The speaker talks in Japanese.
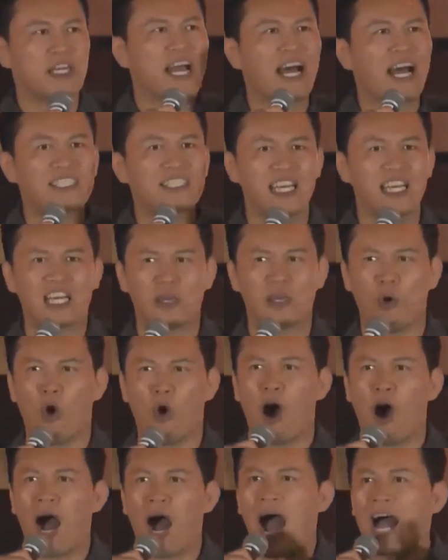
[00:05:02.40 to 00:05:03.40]
が関
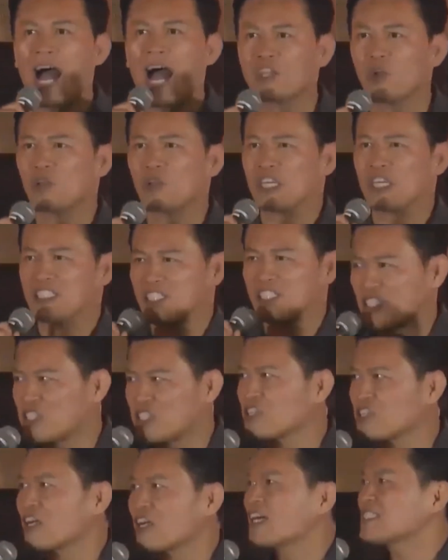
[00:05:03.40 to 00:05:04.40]
も後に
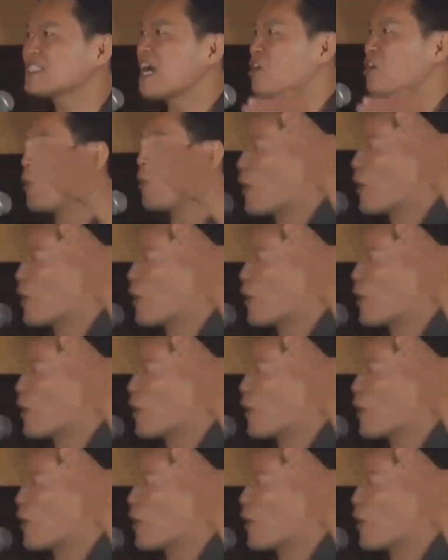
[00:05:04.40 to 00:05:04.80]
続かざるを